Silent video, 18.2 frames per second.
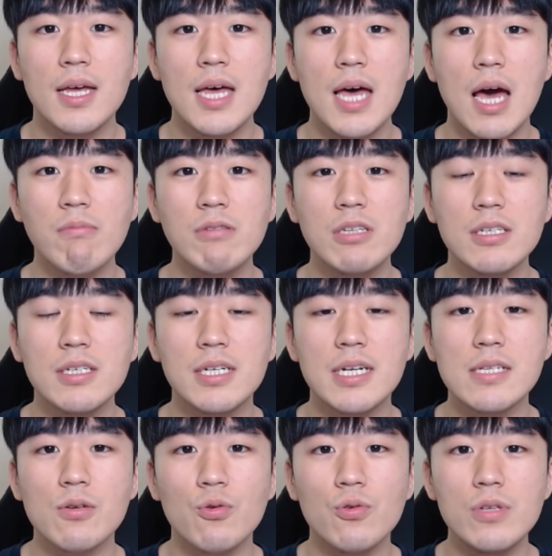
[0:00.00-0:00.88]
아무튼
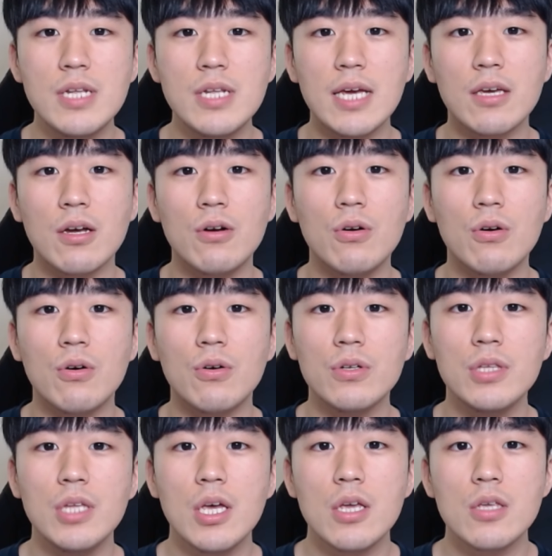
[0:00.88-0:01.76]
그래서 오늘의
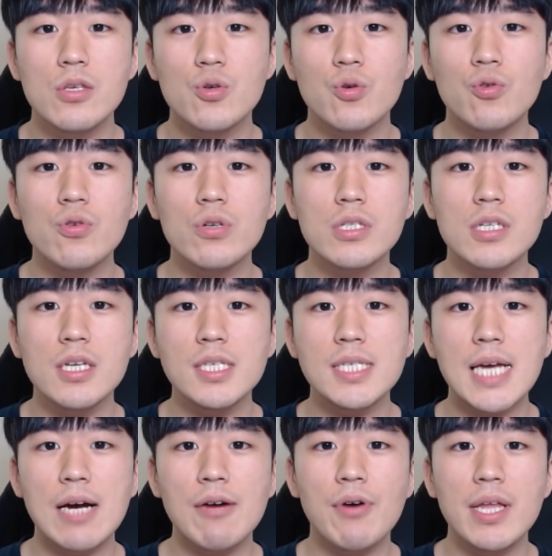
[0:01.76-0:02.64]
결론, 조국 전
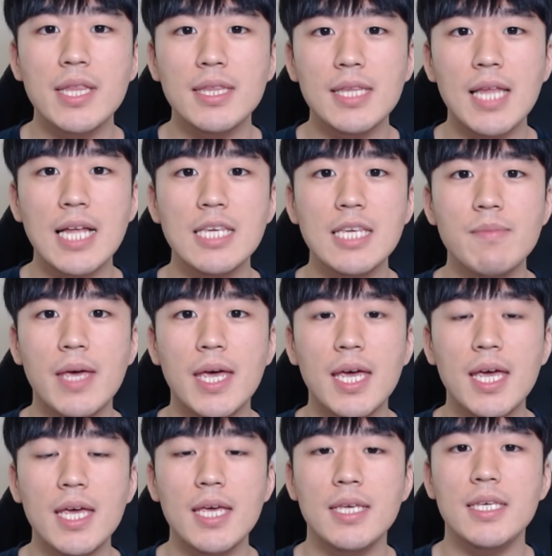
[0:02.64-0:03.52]
장관
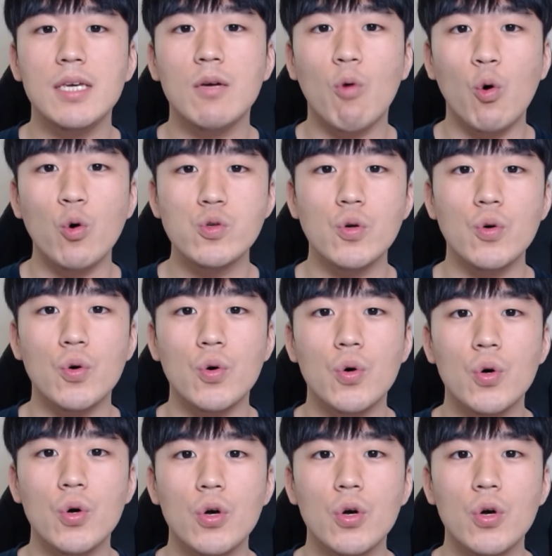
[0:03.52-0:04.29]
따님의 이 고소